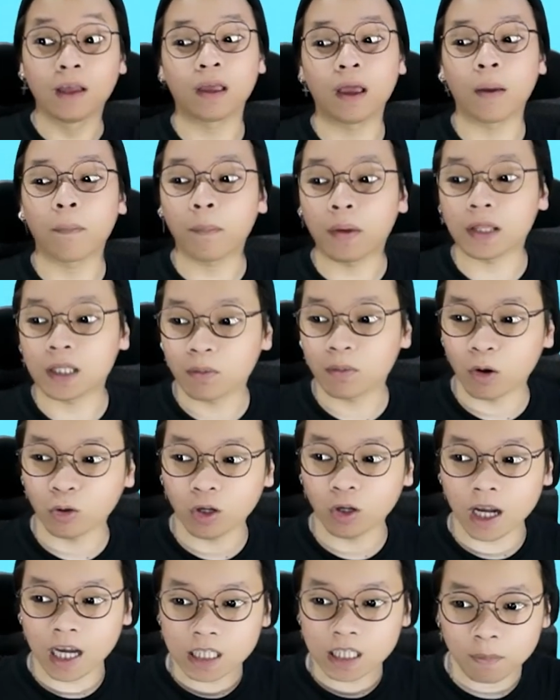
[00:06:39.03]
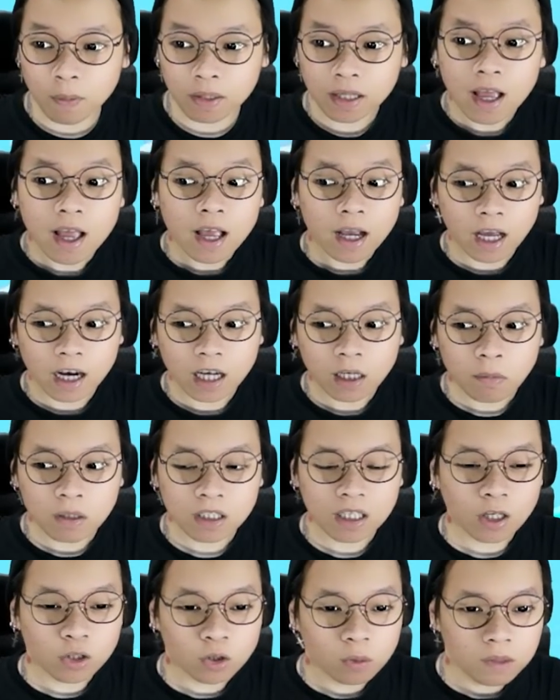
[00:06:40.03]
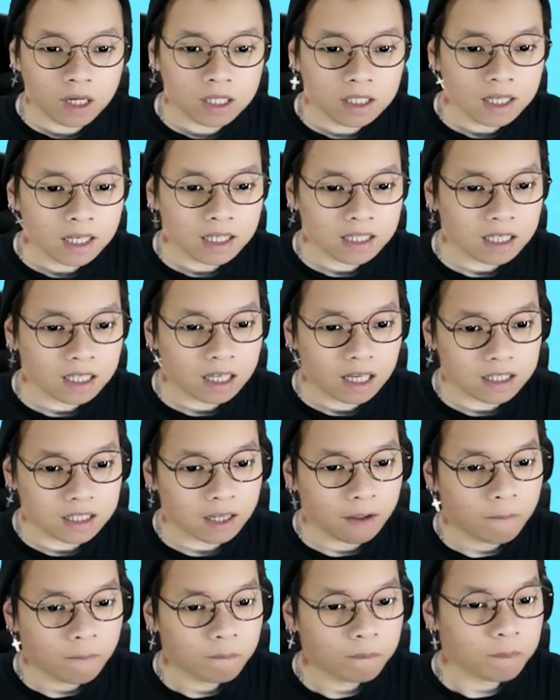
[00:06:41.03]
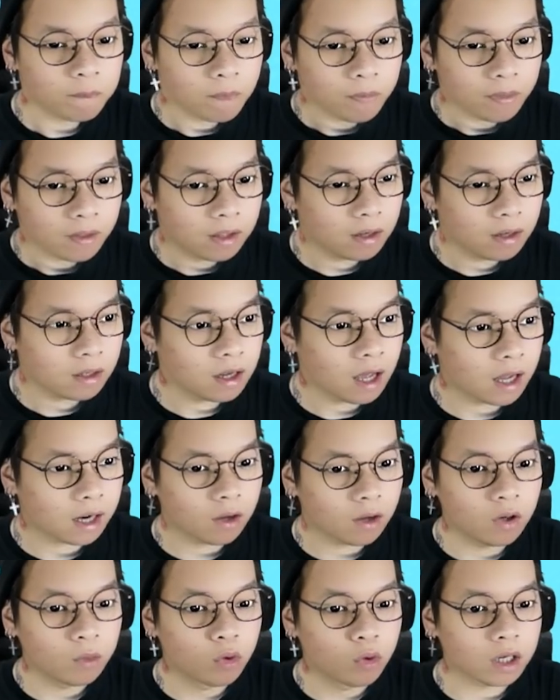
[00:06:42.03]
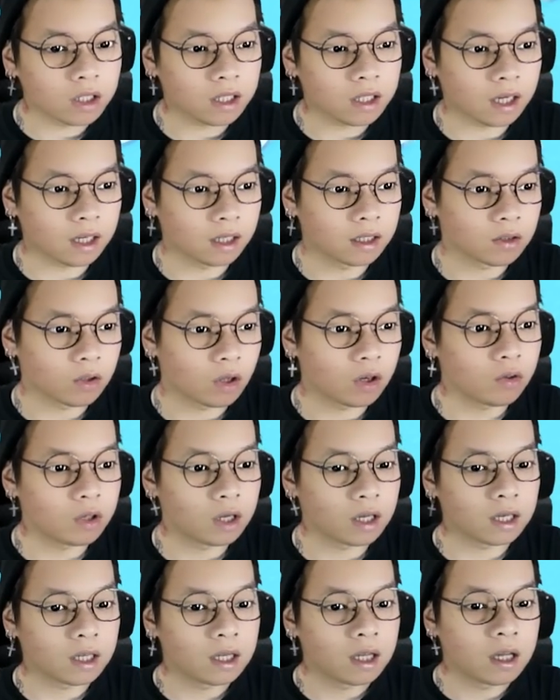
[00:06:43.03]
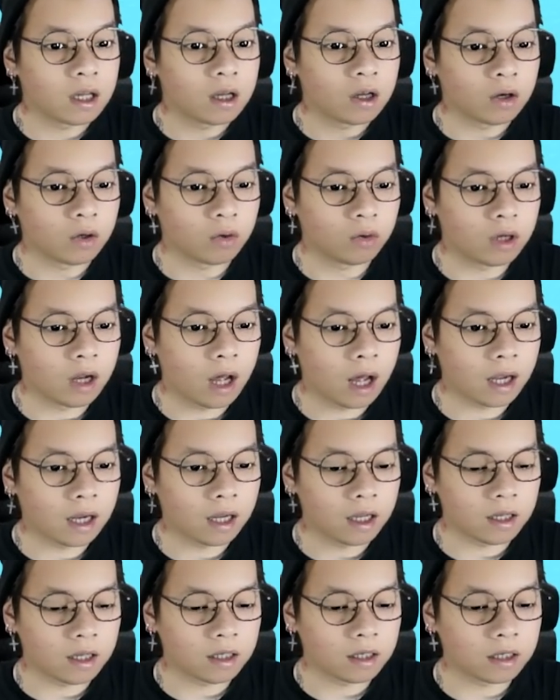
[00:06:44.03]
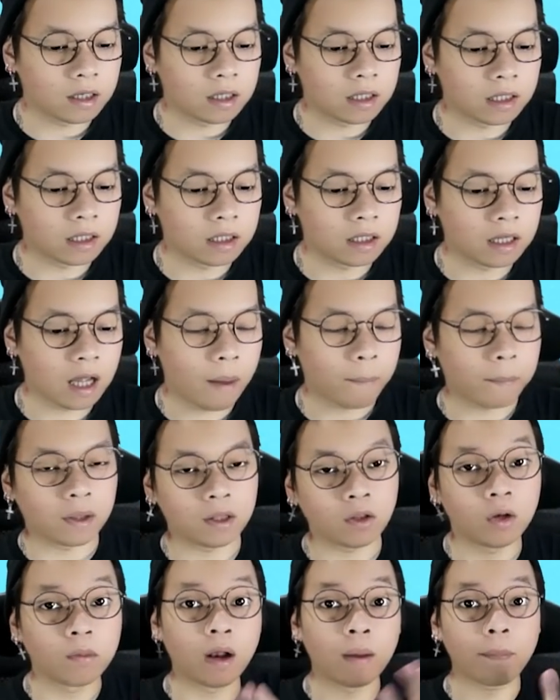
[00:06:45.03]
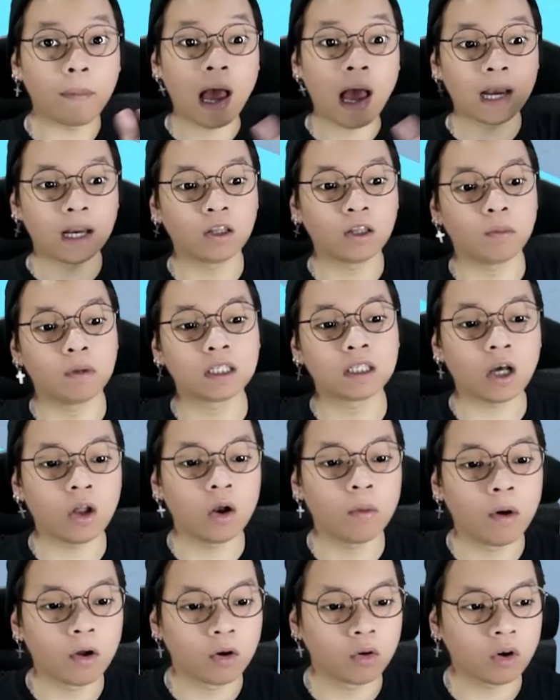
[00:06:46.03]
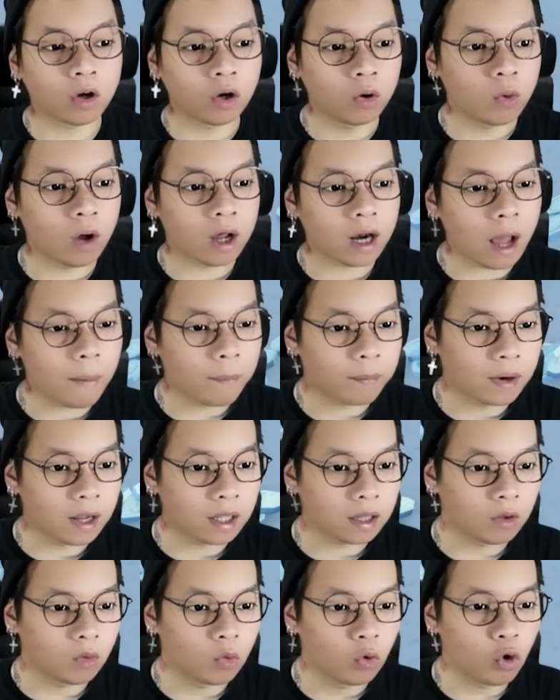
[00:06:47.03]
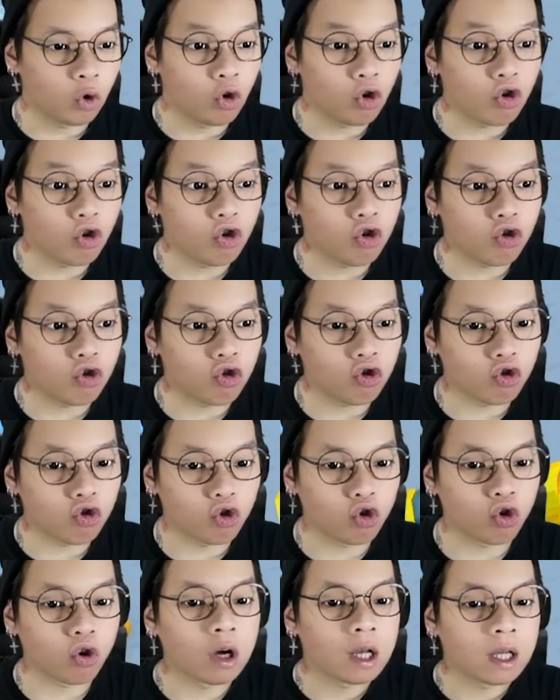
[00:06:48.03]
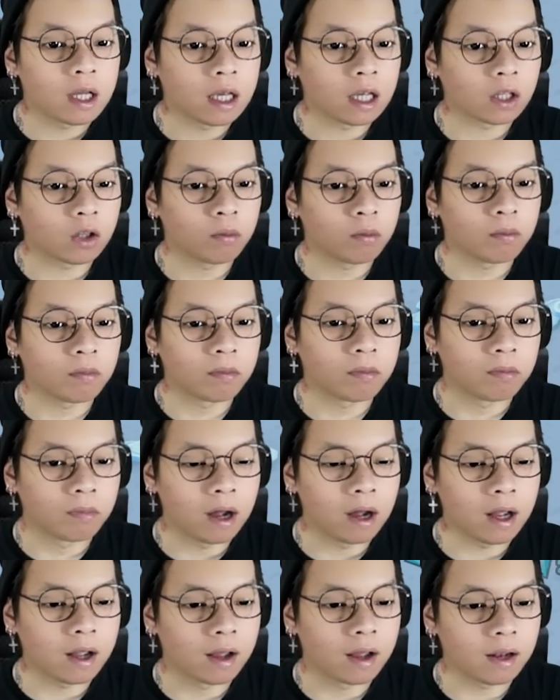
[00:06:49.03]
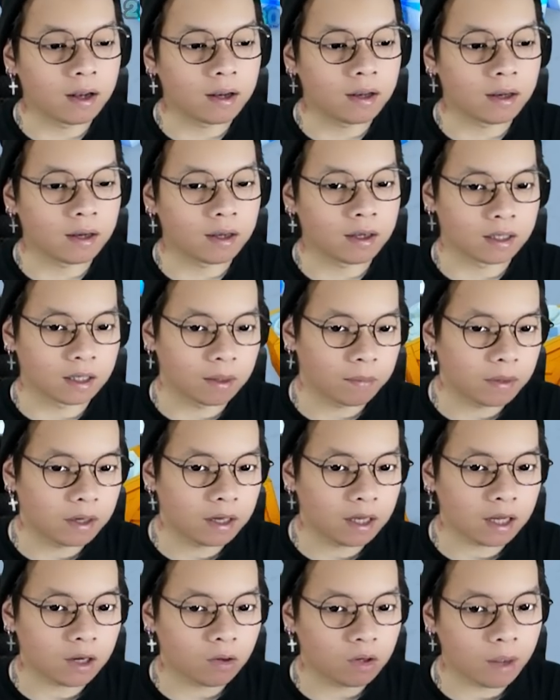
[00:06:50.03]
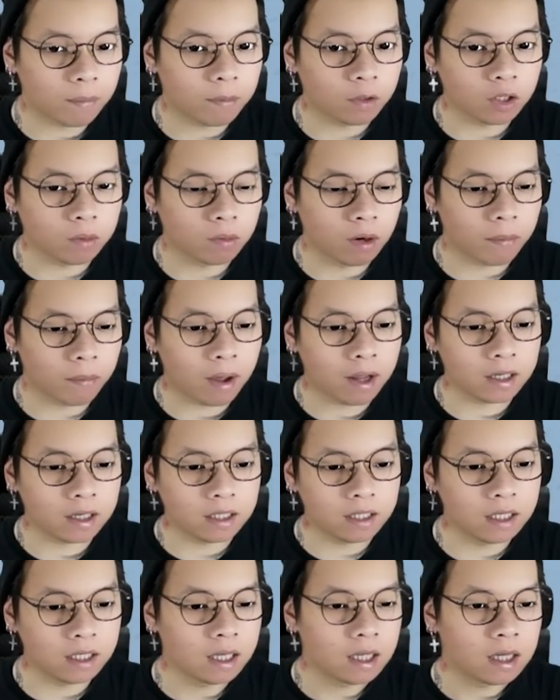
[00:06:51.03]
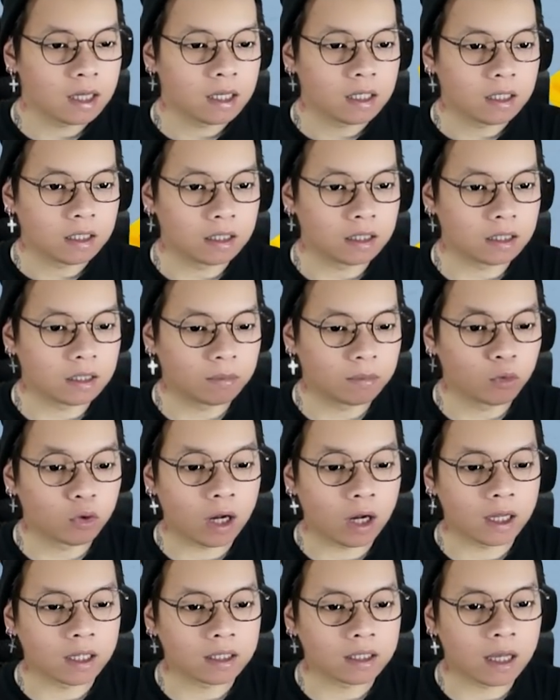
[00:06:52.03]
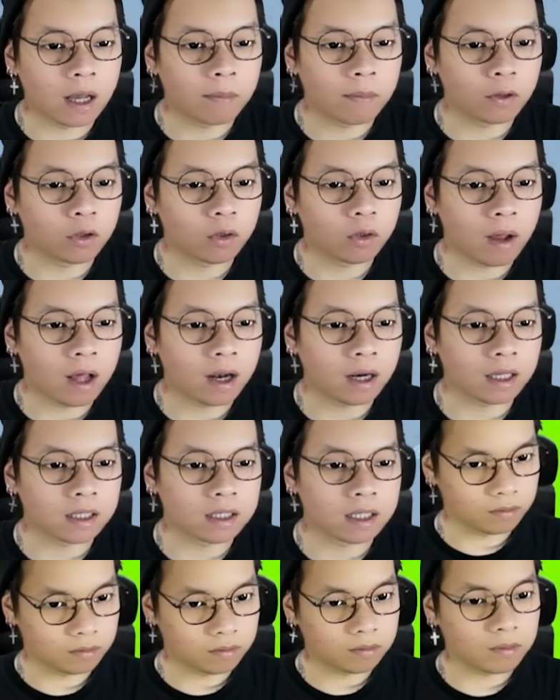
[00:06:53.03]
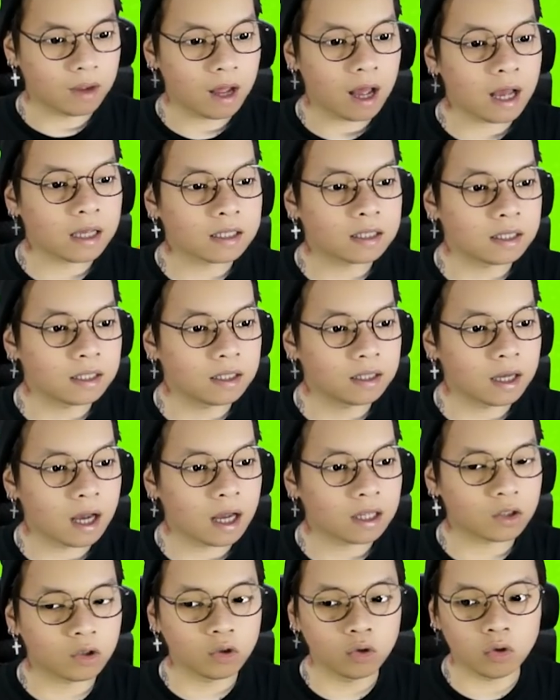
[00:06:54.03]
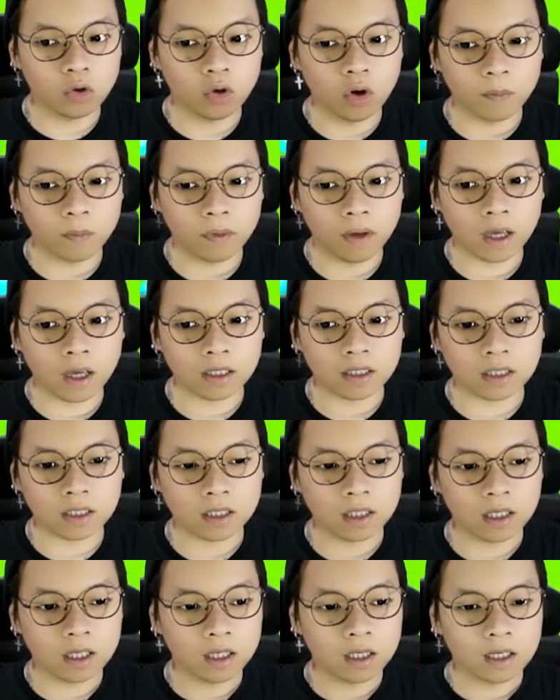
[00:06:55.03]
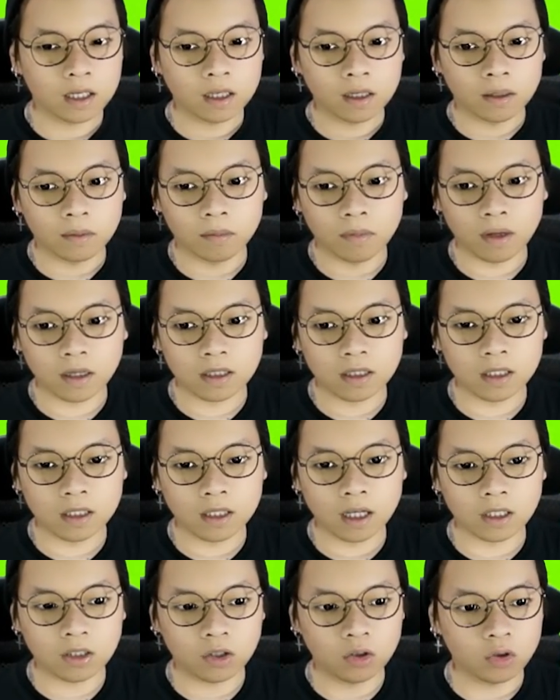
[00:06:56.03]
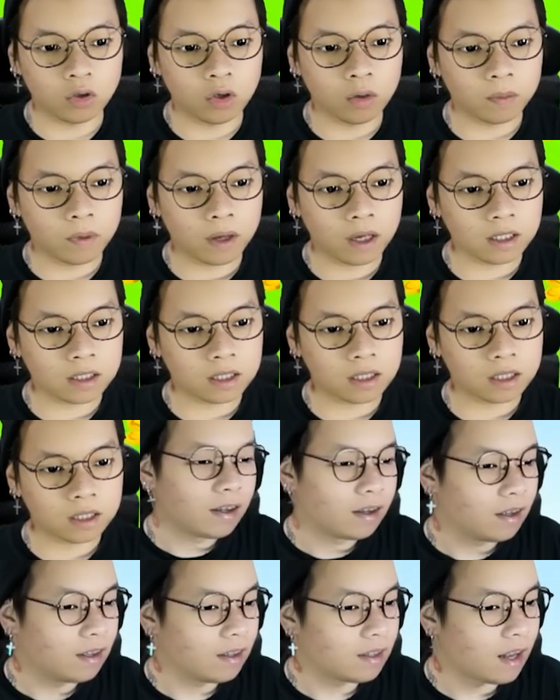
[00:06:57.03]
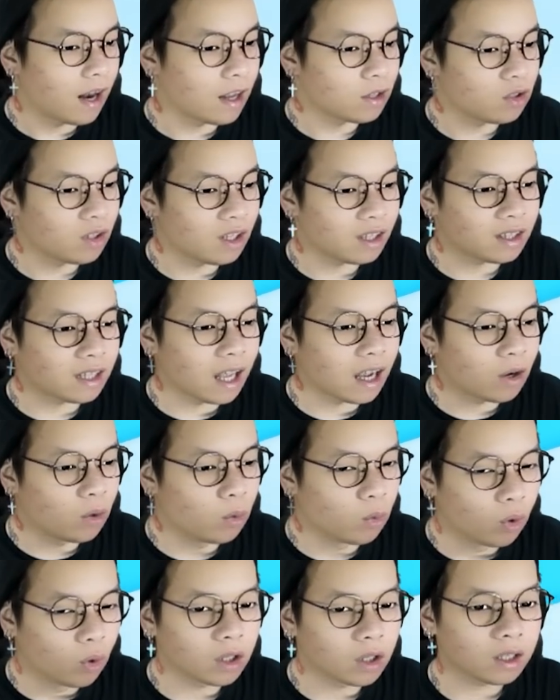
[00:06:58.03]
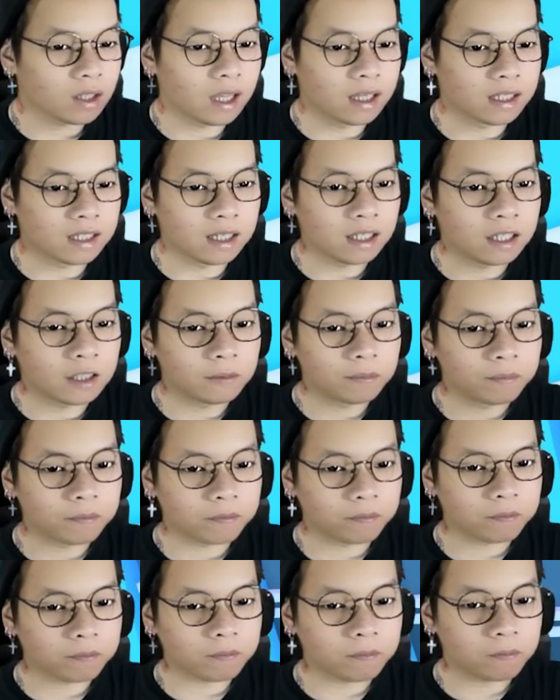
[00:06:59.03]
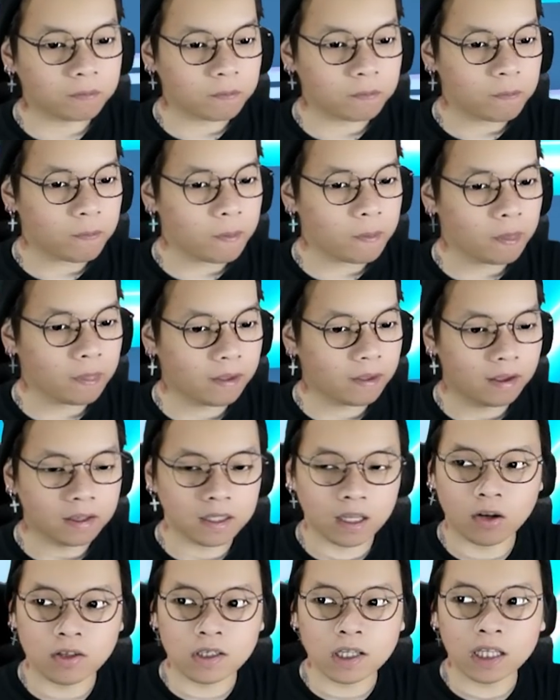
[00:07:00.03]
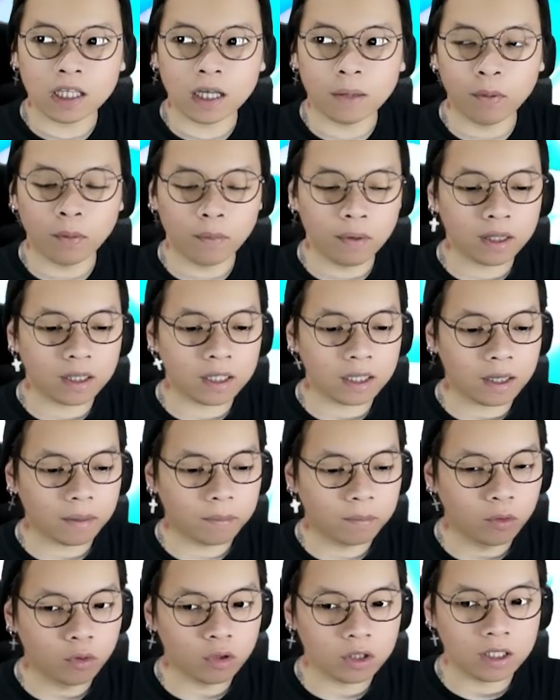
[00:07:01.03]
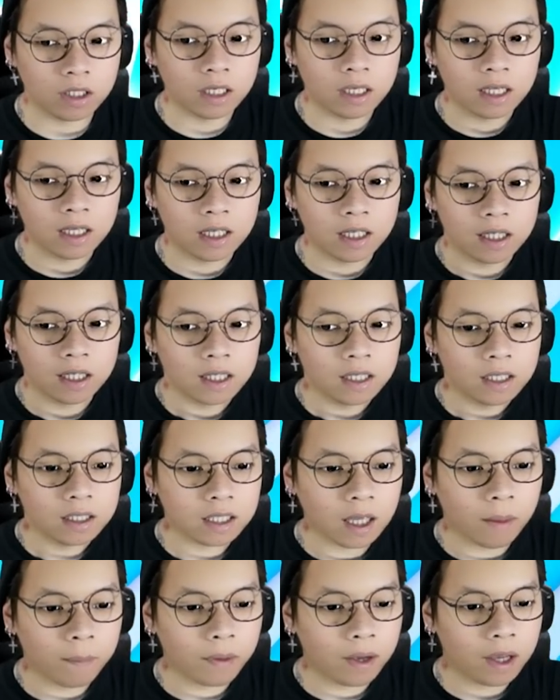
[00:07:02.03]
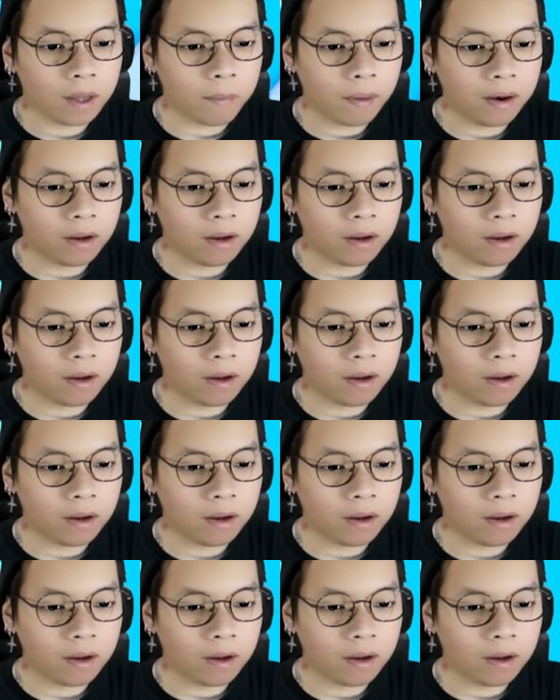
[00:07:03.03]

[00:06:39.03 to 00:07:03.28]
game Pet Simulator dengan cepat, kalian bisa langsung beli aja guys ini guys ya. Ini ini harga udah murah sekarang. Soalnya udah udah uh, eh, update udah berapa hari gitu. Biasa kalau baru keluar update, uh itu mahal. Tapi ini karena udah update beberapa hari jadi uh, murah, nggak begitu mahal guys ya. Masih nggak cukup guys. Masih nggak cukup guys. Kita langsung ke Tech World guys ya. Seharusnya ini 30 menit keburu sih. Sampai kayak paling